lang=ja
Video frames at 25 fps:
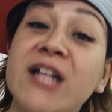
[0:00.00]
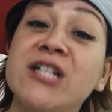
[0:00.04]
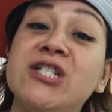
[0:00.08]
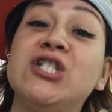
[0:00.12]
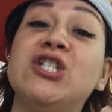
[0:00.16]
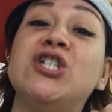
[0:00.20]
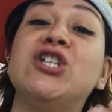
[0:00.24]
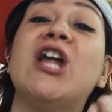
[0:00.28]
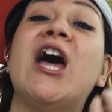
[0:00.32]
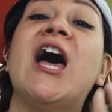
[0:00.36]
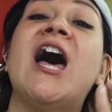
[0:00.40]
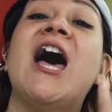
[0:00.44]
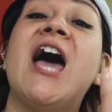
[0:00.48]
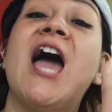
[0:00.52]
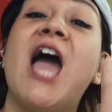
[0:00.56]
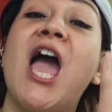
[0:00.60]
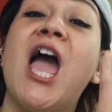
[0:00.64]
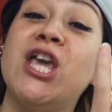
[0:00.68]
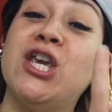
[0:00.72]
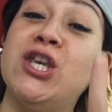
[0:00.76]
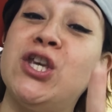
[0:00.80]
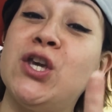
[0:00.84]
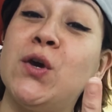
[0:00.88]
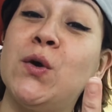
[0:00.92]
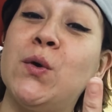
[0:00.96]
should
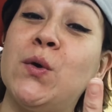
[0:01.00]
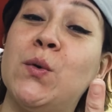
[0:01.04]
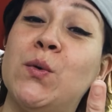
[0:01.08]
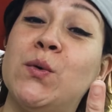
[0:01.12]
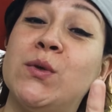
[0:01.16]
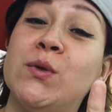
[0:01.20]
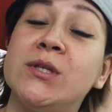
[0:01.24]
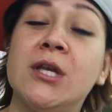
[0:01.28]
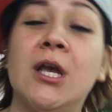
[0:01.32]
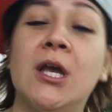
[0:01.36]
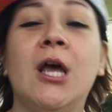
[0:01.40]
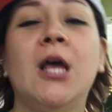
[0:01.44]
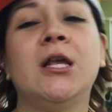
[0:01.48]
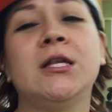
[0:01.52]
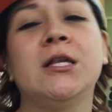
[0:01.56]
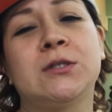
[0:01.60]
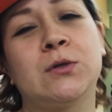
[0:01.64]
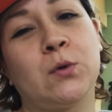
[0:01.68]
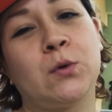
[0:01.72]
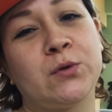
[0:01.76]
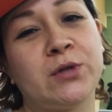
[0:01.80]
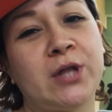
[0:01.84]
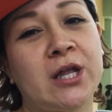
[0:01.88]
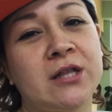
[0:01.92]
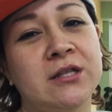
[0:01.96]
I use?
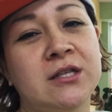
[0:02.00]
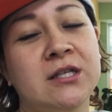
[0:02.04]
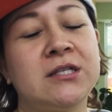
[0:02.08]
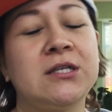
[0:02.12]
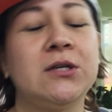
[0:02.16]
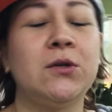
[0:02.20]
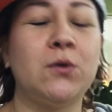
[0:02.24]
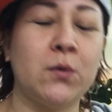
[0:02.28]
そうなんです。